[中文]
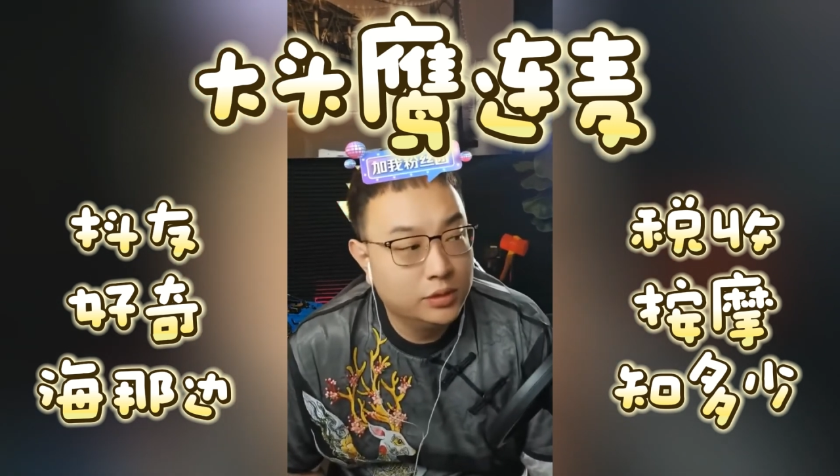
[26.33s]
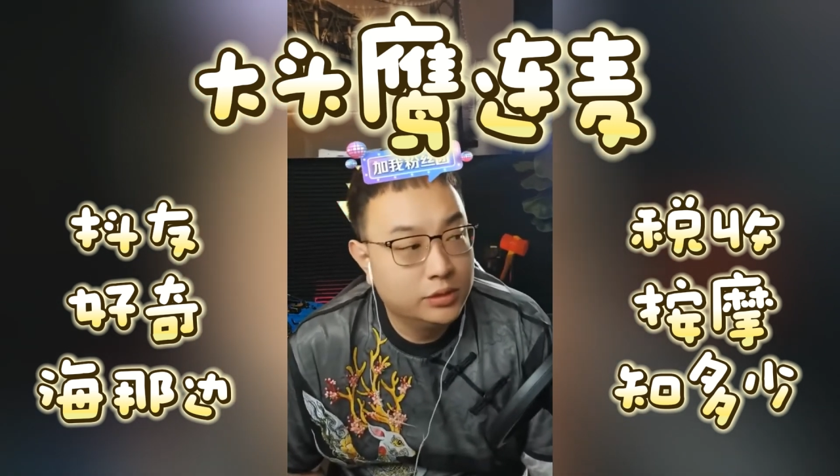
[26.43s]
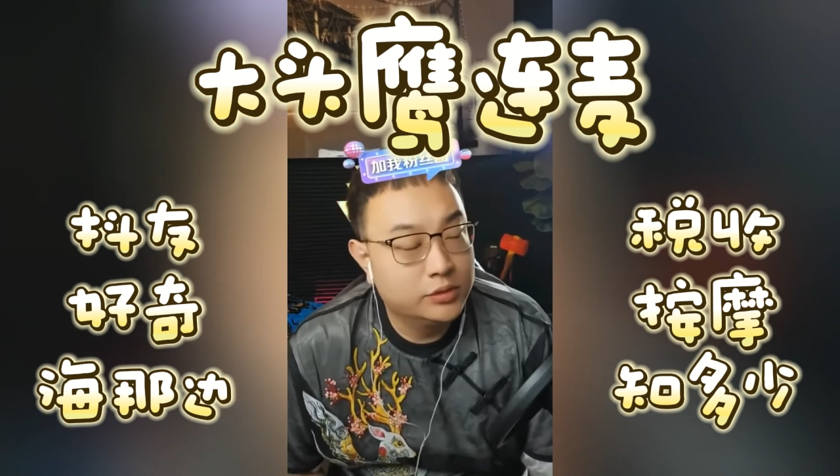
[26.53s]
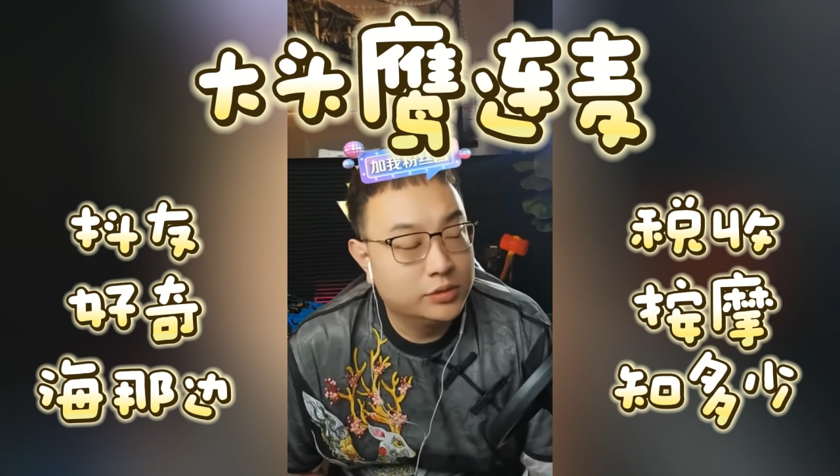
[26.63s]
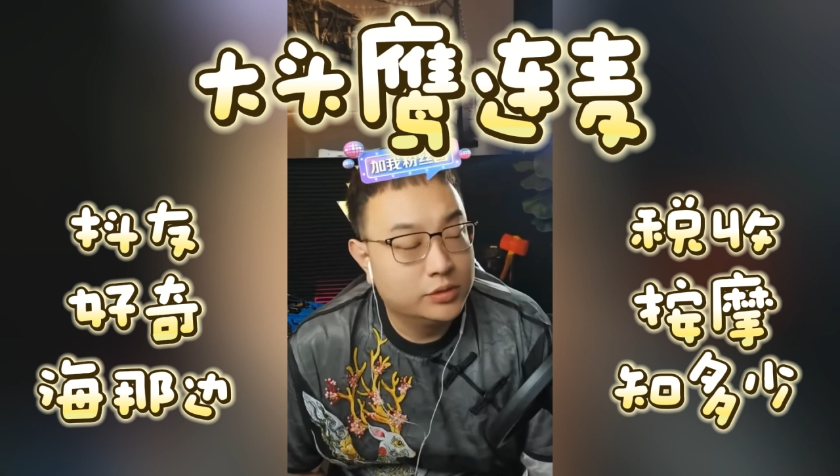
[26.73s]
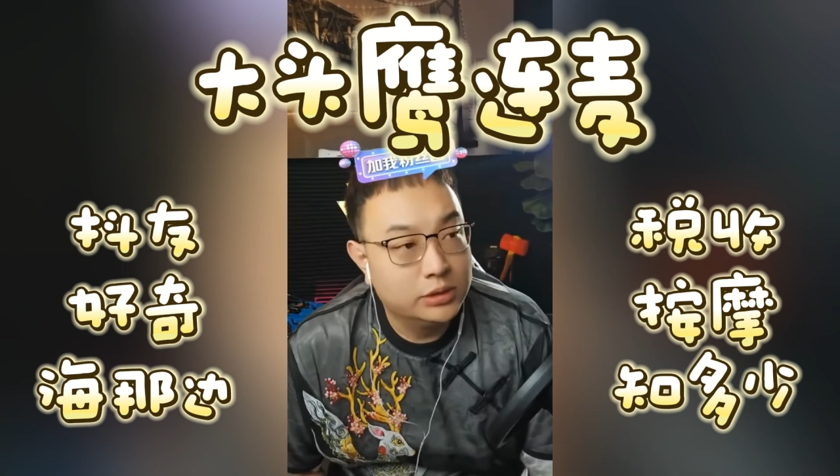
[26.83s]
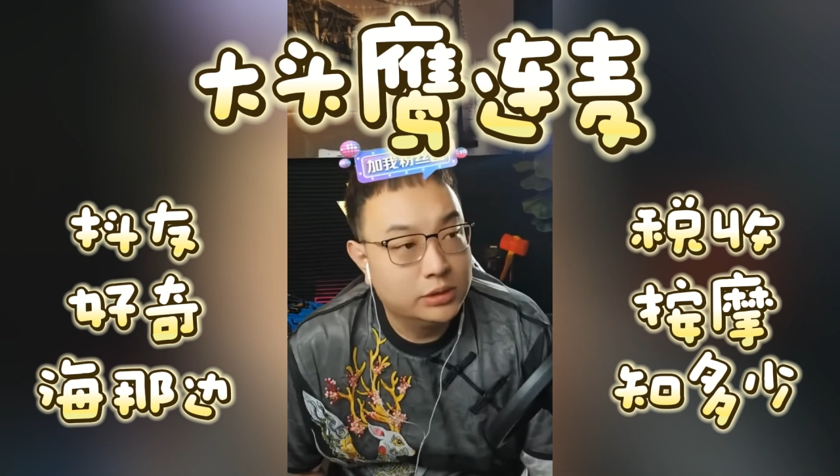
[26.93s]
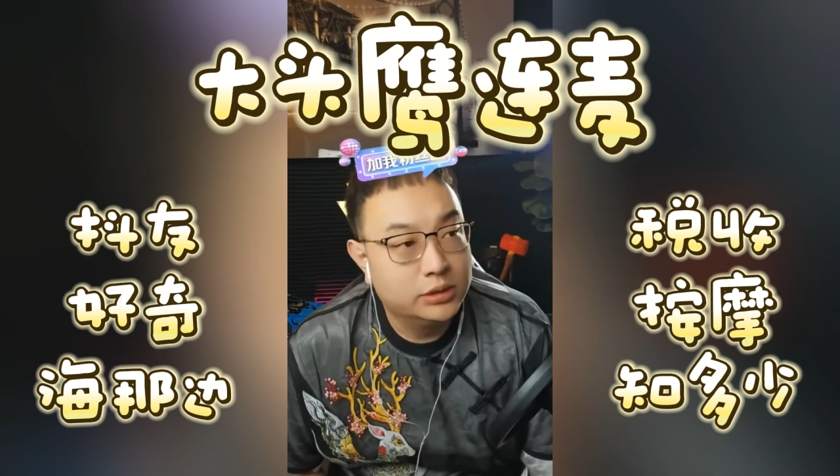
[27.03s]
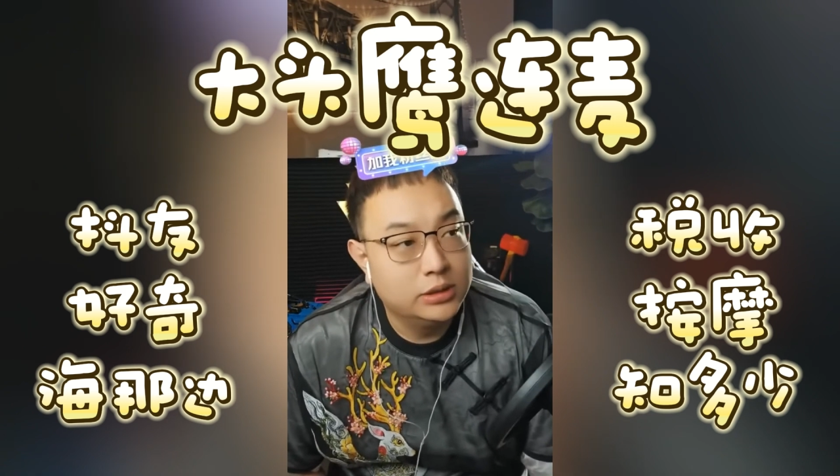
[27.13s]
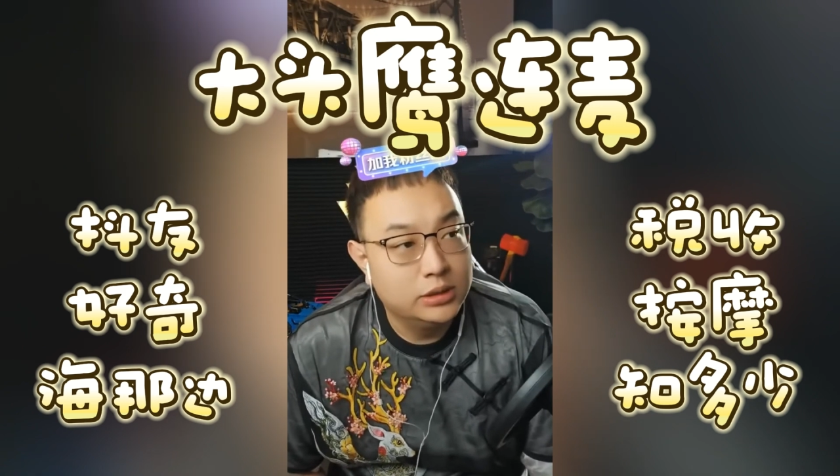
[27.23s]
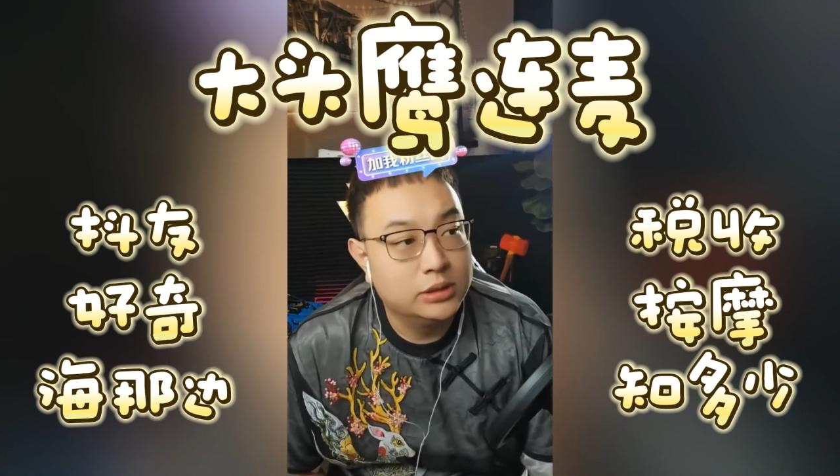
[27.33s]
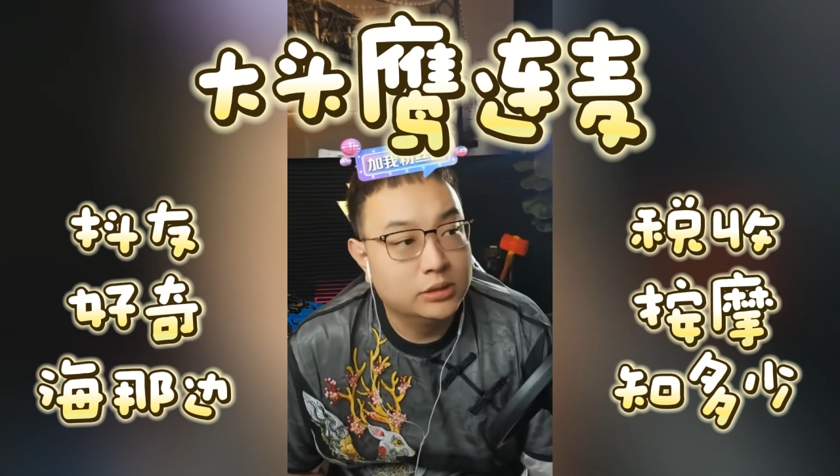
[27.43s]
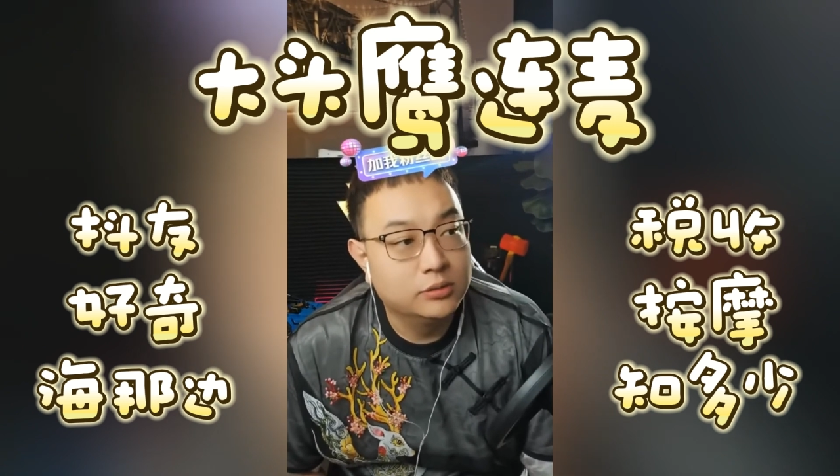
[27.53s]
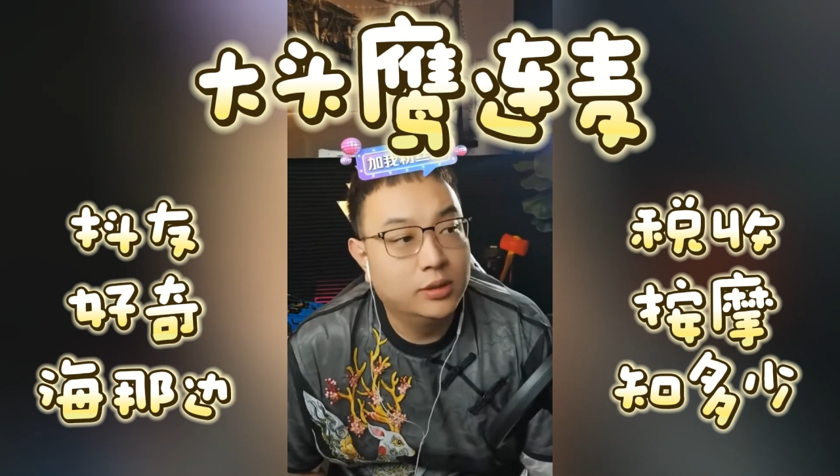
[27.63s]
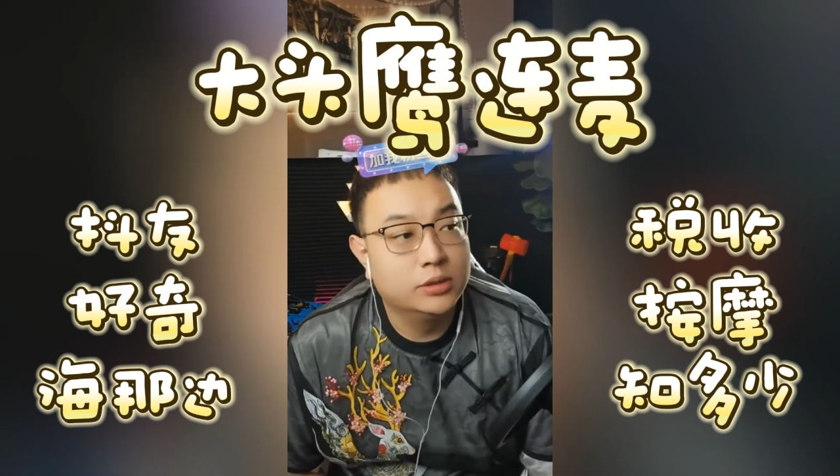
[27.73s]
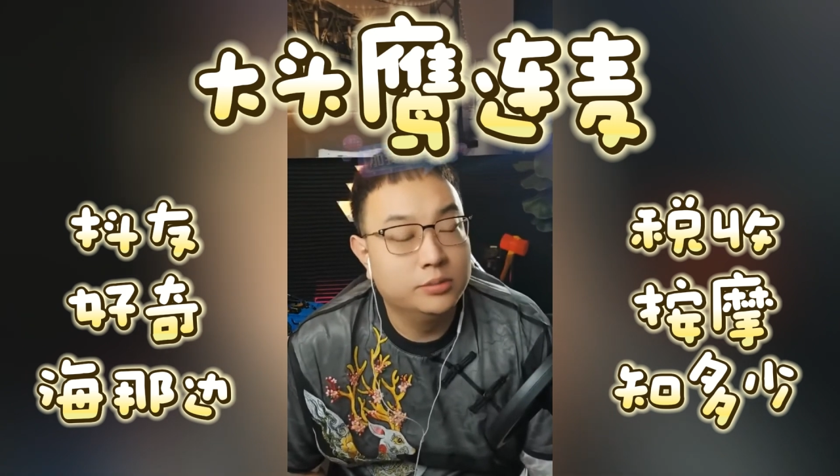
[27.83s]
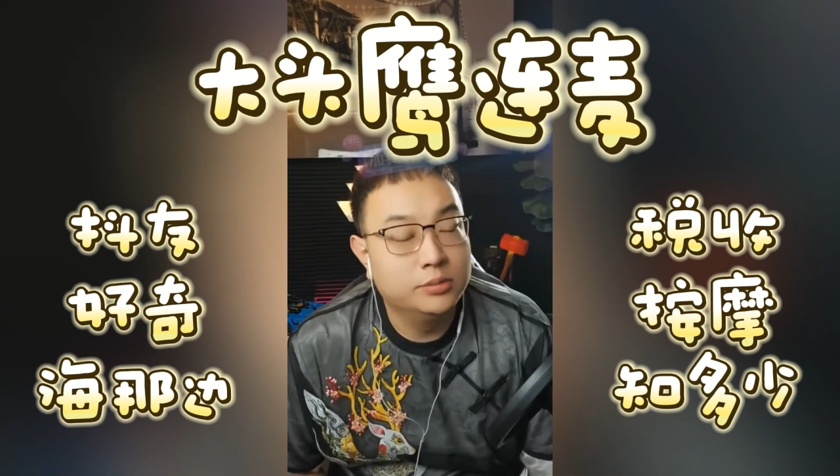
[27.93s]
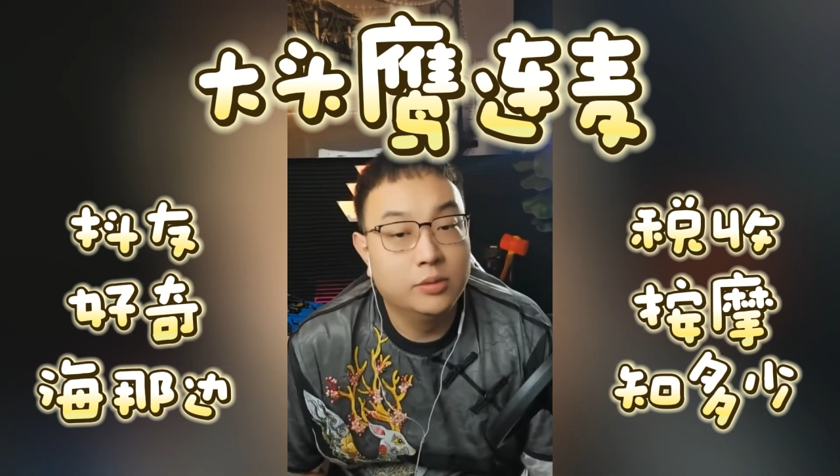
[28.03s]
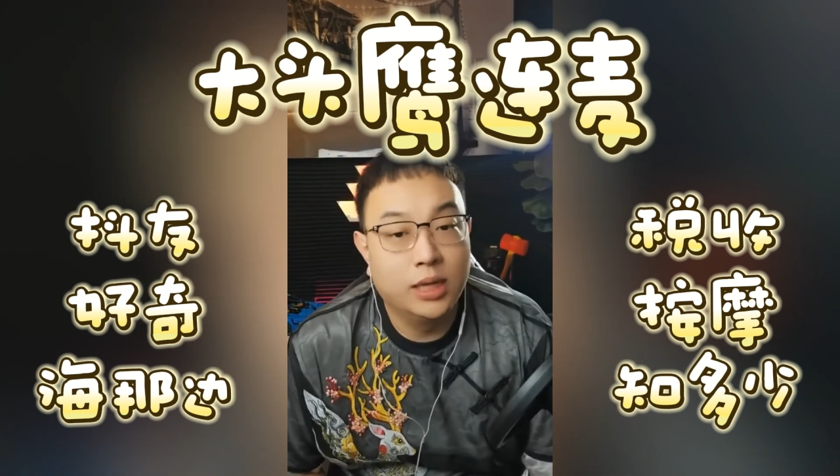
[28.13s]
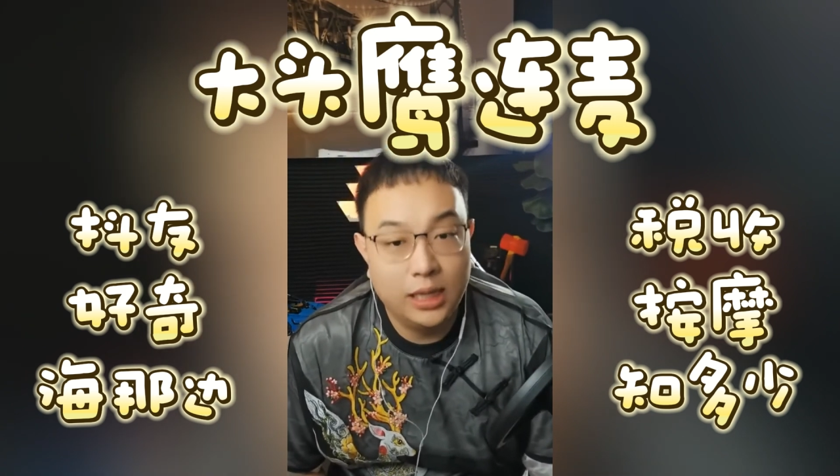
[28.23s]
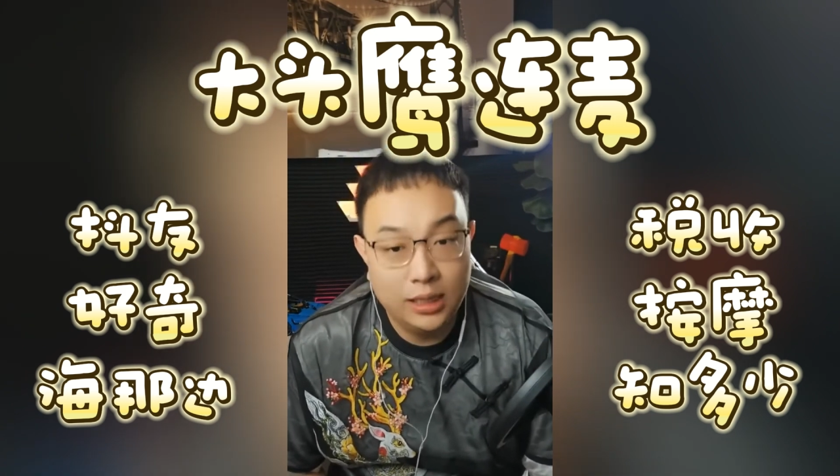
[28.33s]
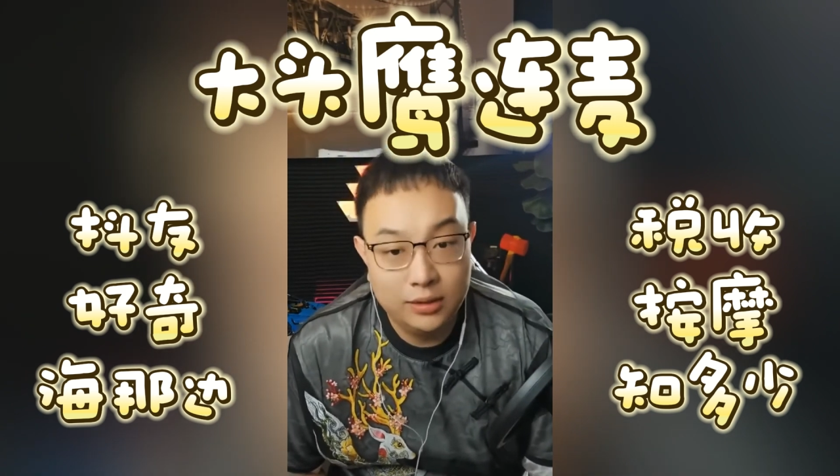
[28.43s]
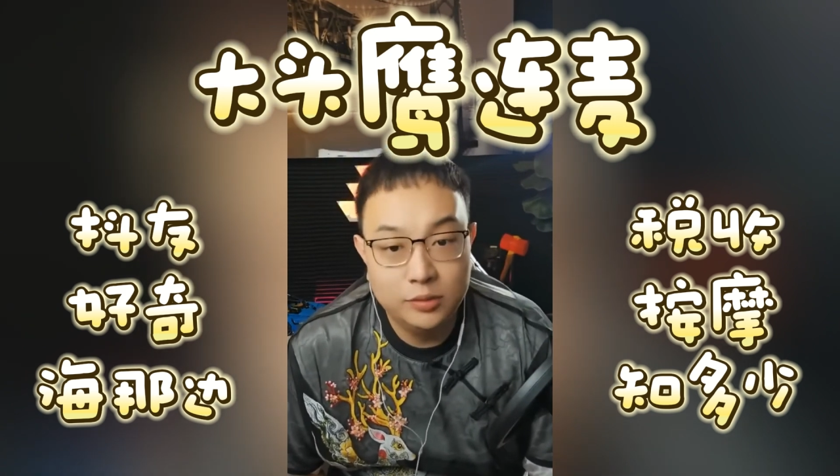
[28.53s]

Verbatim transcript: 就是你的你的情况，你说没有孩子，